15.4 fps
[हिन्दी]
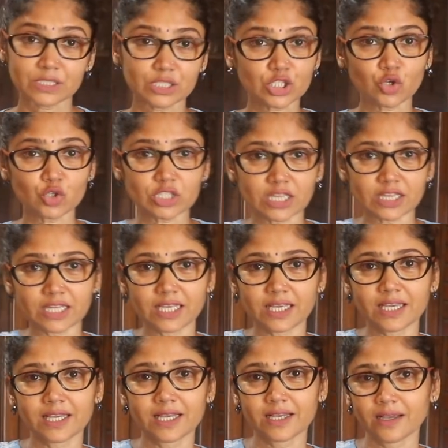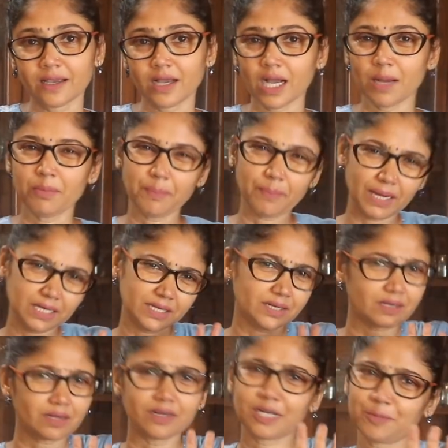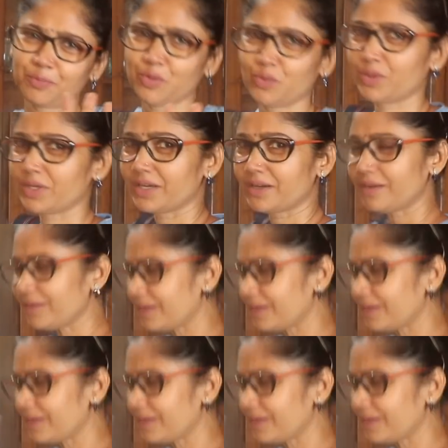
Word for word: चलो चलते हैं अब मैं पानी गटागट पीऊँगी हाँ